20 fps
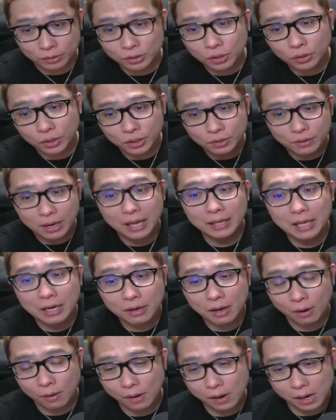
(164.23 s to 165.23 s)
ちょっといくら当たる
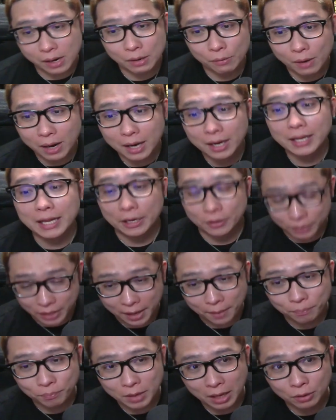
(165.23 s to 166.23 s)
かはわからないの
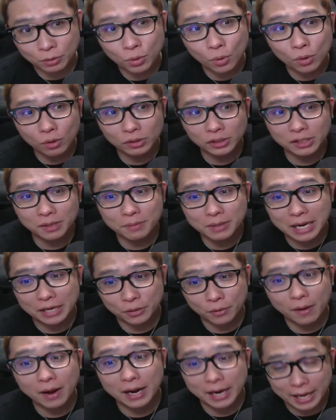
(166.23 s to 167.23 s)
で、あの、登録してみない
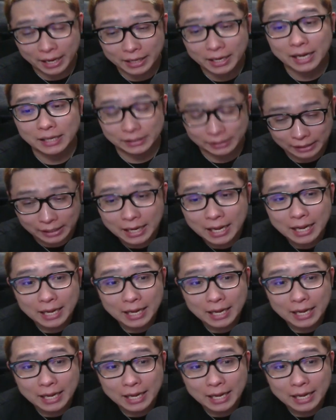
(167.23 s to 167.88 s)
と分からへんって感じ。